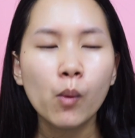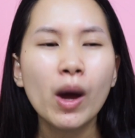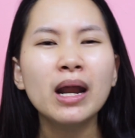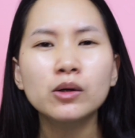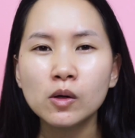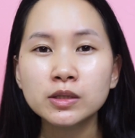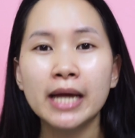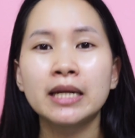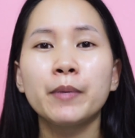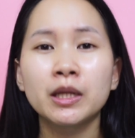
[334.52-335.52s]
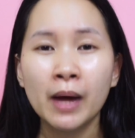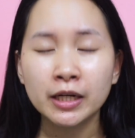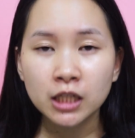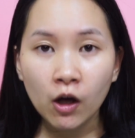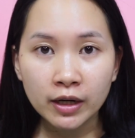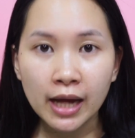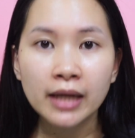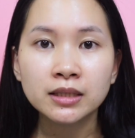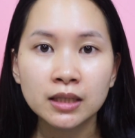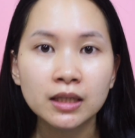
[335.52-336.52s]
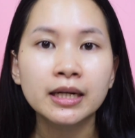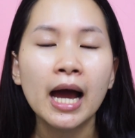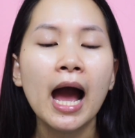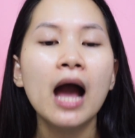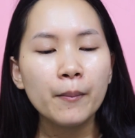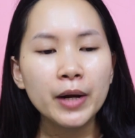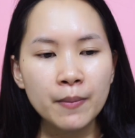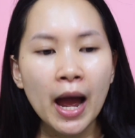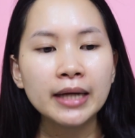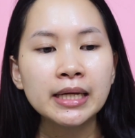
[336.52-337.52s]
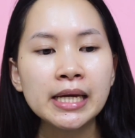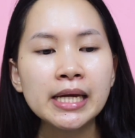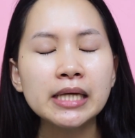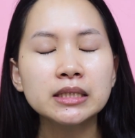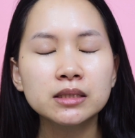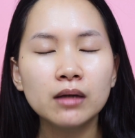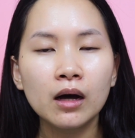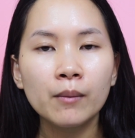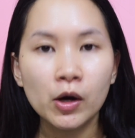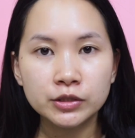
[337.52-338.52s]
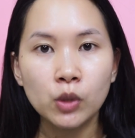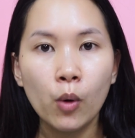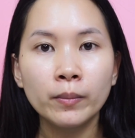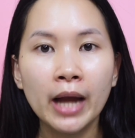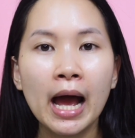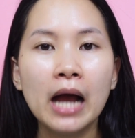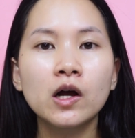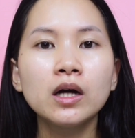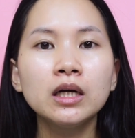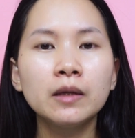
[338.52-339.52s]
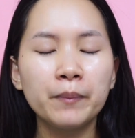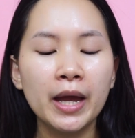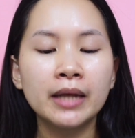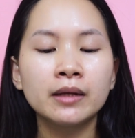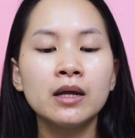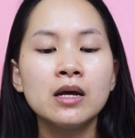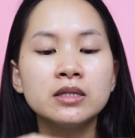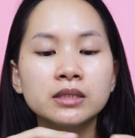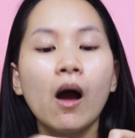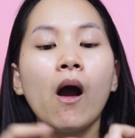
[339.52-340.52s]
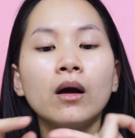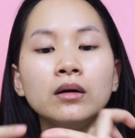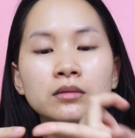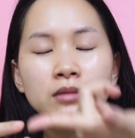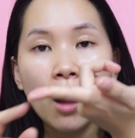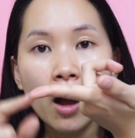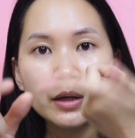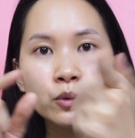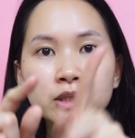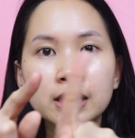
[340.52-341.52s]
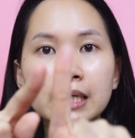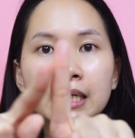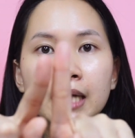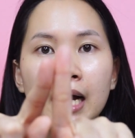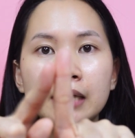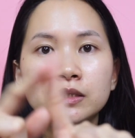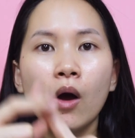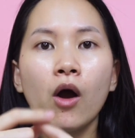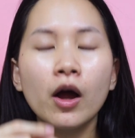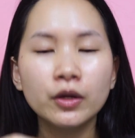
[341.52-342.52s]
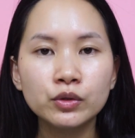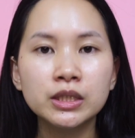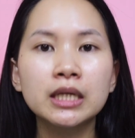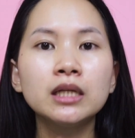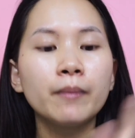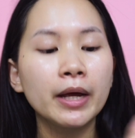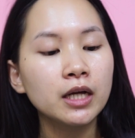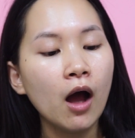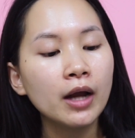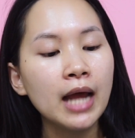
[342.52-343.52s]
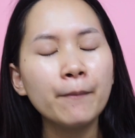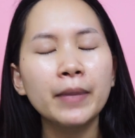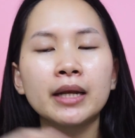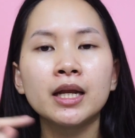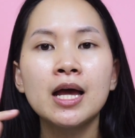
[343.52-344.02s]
ว่าเราต้องใช้ในปริมาณที่ค่อนข้างเยอะนะคะ ปริมาณที่เหมาะสมนะคะก็คือเป็น2ข้อนิ้วชี้นะคะ2 ข้อนิ้วชี้หรือไม่ก็ถ้าเป็น